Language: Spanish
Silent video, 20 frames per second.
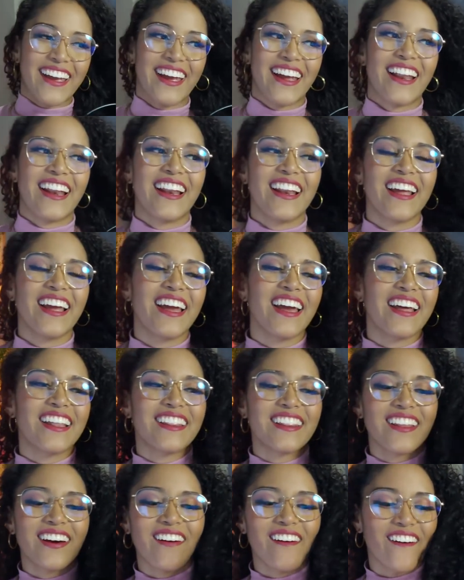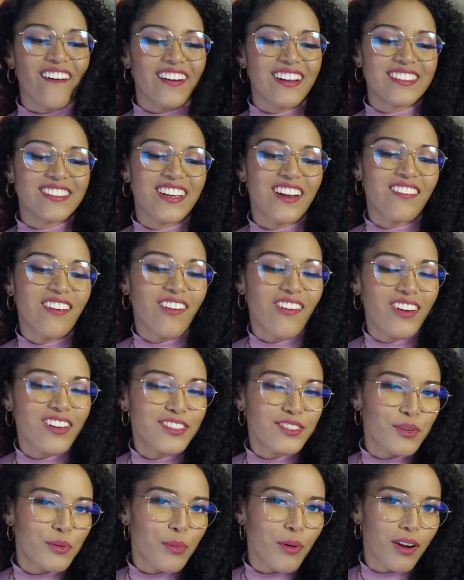¡Qué lindo! El Salvador
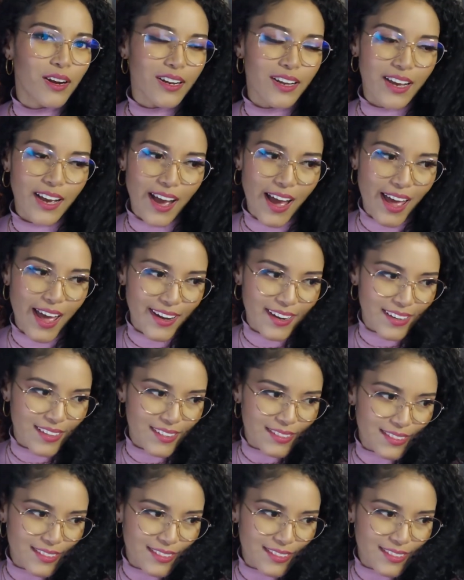y sus volcanes.